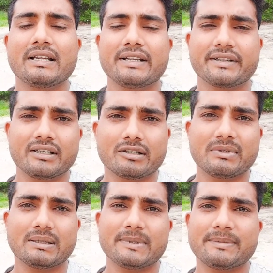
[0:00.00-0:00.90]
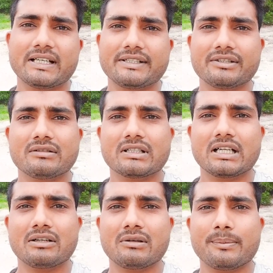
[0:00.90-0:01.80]
इतना तो मेरे पे ब्याज ही हो रहा
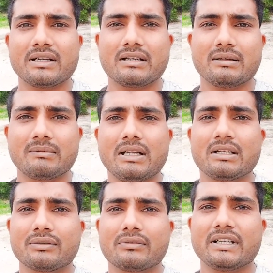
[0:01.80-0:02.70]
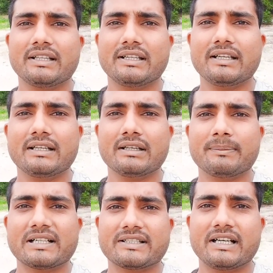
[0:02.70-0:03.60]
है वहाँ पर क्योंकि तीन
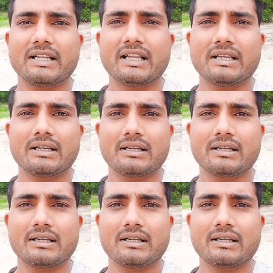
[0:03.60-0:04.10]
परसेंट के